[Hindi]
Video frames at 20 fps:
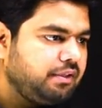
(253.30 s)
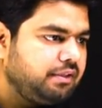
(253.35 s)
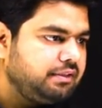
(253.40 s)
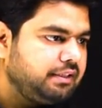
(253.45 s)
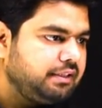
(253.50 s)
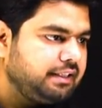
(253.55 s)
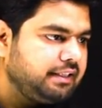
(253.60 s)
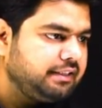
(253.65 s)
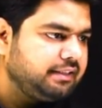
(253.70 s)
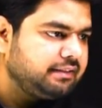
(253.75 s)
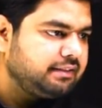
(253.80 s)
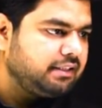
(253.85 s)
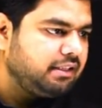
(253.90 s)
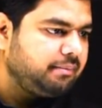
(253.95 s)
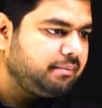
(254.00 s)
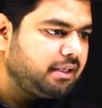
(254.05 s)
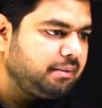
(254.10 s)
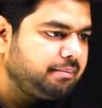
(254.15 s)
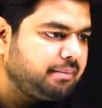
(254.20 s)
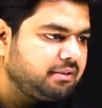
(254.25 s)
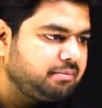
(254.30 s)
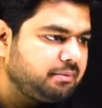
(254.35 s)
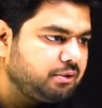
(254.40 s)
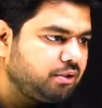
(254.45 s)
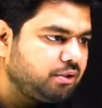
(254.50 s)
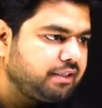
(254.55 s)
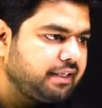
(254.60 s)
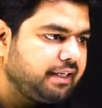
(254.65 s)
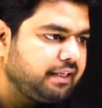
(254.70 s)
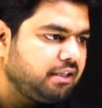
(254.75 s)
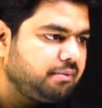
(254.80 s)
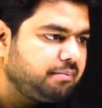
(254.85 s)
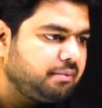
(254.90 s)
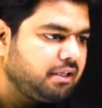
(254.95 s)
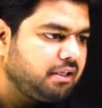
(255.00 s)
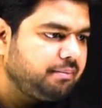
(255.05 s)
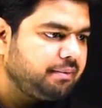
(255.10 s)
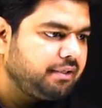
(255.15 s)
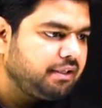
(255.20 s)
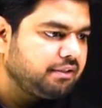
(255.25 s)
देखिए जैसे हमारे पास मैं थोड़ा ट्राइंगल
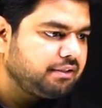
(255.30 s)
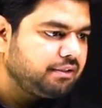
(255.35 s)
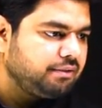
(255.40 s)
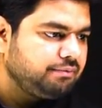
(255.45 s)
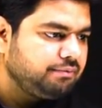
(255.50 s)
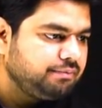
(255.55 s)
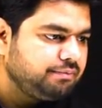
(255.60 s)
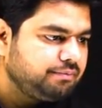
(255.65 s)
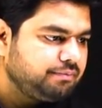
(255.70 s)
बड़ा बनाता हूँ